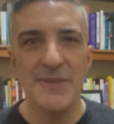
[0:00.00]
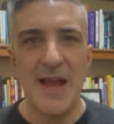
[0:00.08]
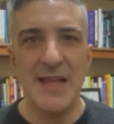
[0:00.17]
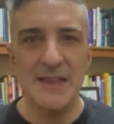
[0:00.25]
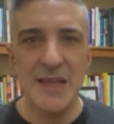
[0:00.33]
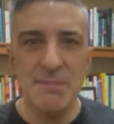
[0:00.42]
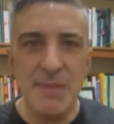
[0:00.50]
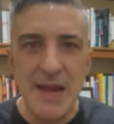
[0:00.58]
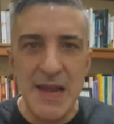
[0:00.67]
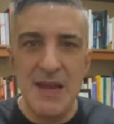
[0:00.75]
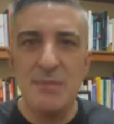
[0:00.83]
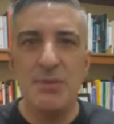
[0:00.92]
at
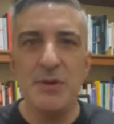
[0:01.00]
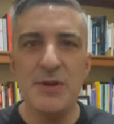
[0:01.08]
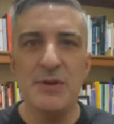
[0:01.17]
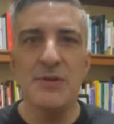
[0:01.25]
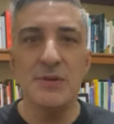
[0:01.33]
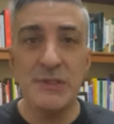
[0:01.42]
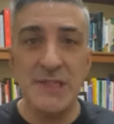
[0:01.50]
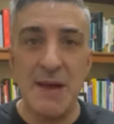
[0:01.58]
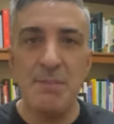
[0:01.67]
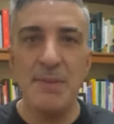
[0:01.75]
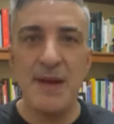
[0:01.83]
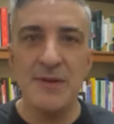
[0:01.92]
ibalik po yung
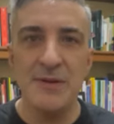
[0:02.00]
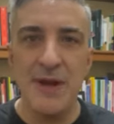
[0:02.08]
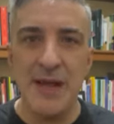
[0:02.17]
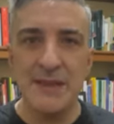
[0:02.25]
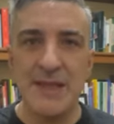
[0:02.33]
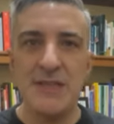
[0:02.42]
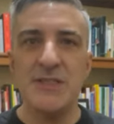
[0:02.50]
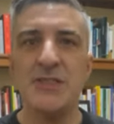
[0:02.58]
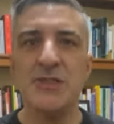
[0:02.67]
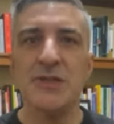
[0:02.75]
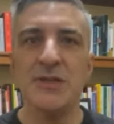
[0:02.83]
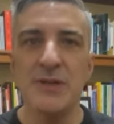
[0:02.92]
usapan, yung
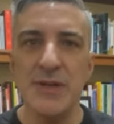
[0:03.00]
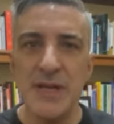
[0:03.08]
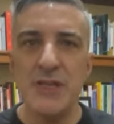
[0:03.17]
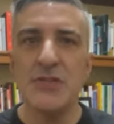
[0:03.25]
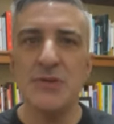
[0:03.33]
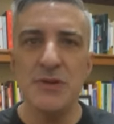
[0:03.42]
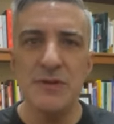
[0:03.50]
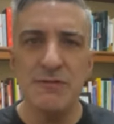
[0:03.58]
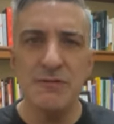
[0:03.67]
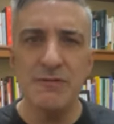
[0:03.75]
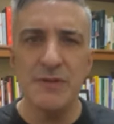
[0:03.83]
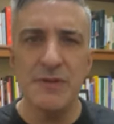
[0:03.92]
attention, yung issue,
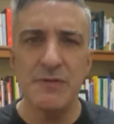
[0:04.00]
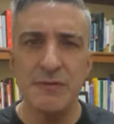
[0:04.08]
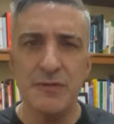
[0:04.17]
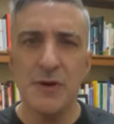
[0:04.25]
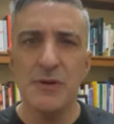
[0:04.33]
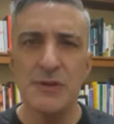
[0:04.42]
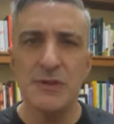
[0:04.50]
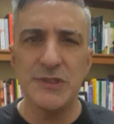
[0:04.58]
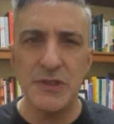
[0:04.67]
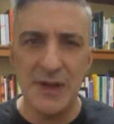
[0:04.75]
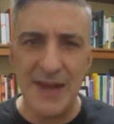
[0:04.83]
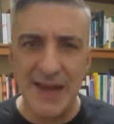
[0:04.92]
yung yung focus,
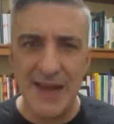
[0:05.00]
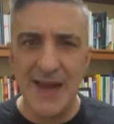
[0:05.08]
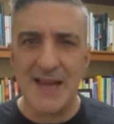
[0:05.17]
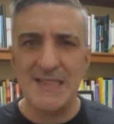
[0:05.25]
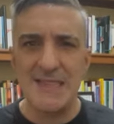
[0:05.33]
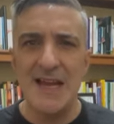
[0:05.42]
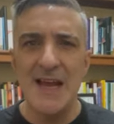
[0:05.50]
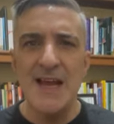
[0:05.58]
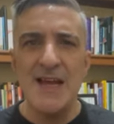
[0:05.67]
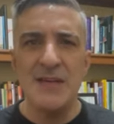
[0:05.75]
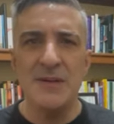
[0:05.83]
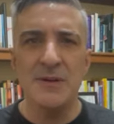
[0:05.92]
yung lakas,
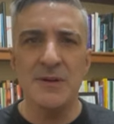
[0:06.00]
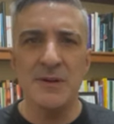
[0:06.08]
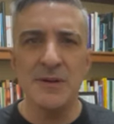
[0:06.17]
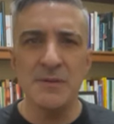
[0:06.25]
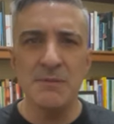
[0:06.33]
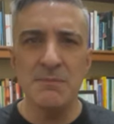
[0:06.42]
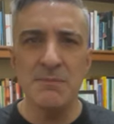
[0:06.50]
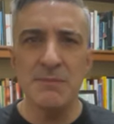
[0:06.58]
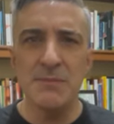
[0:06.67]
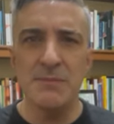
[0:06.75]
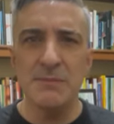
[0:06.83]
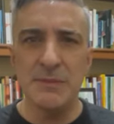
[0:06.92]
yung yung
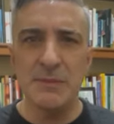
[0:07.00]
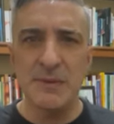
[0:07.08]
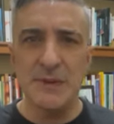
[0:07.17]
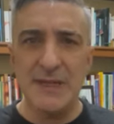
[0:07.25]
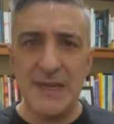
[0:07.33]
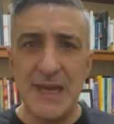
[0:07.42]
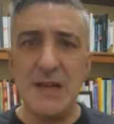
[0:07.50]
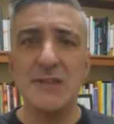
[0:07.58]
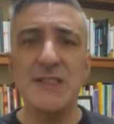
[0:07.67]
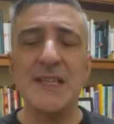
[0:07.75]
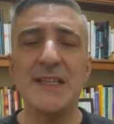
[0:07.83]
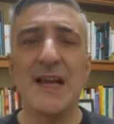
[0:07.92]

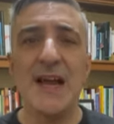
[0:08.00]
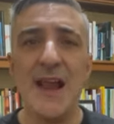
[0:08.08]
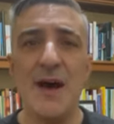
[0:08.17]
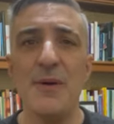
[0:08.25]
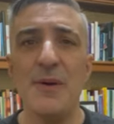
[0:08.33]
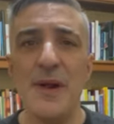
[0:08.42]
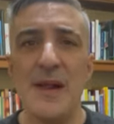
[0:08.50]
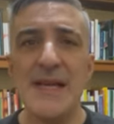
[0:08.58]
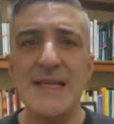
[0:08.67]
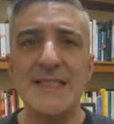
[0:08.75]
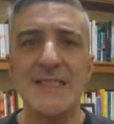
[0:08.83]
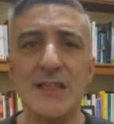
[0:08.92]
kilos at galaw
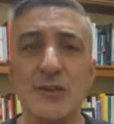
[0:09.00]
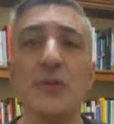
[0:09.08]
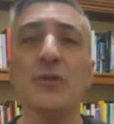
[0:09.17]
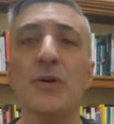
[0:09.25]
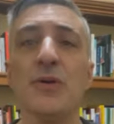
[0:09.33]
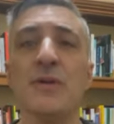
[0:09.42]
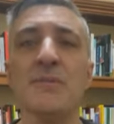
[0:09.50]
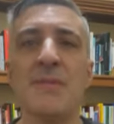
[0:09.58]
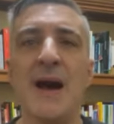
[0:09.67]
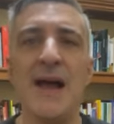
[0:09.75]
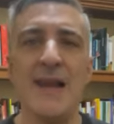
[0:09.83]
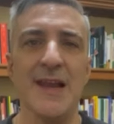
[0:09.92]
sa totoong
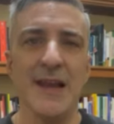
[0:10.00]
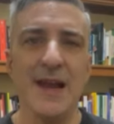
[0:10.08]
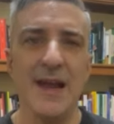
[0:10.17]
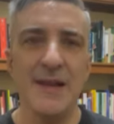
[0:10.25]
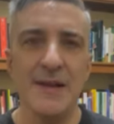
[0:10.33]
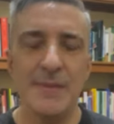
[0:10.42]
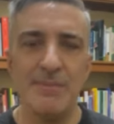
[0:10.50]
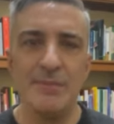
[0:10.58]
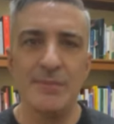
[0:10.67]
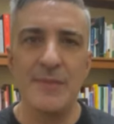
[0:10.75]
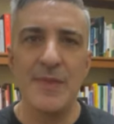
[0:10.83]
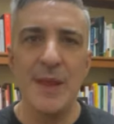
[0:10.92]
mahalaga.
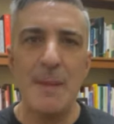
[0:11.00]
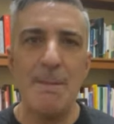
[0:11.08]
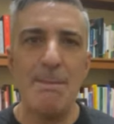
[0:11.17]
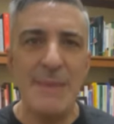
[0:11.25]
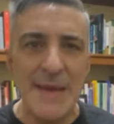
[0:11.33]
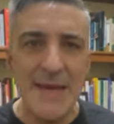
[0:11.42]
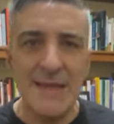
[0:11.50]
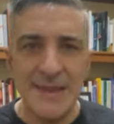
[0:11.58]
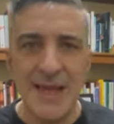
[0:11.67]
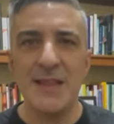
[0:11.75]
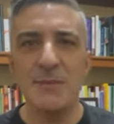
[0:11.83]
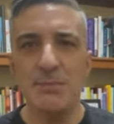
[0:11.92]
Be
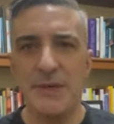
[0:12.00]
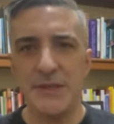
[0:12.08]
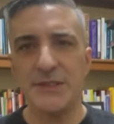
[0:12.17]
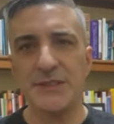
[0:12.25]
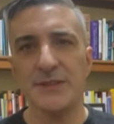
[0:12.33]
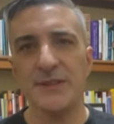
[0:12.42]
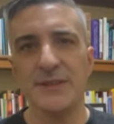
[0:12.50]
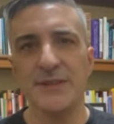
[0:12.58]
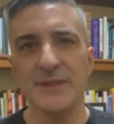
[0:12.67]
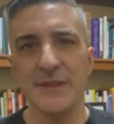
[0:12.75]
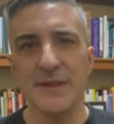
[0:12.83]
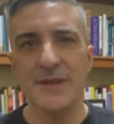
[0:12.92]
that person
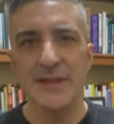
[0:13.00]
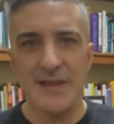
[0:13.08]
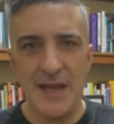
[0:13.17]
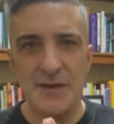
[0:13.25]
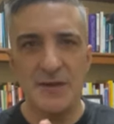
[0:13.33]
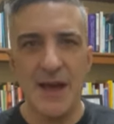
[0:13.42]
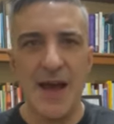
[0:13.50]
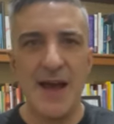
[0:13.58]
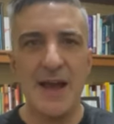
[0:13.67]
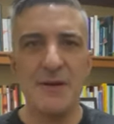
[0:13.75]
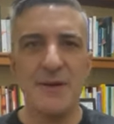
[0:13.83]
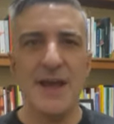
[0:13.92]
ngayong
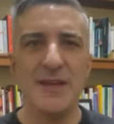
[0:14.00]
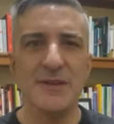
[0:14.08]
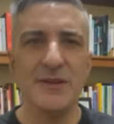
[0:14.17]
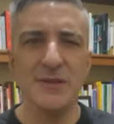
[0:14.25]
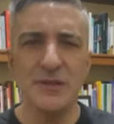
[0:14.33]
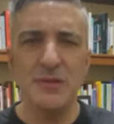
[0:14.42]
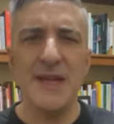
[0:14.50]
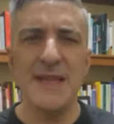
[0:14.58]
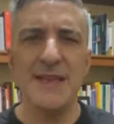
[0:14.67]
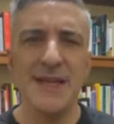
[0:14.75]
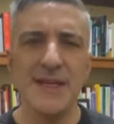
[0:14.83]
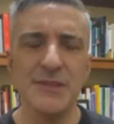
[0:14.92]
araw na ito. Tulad ni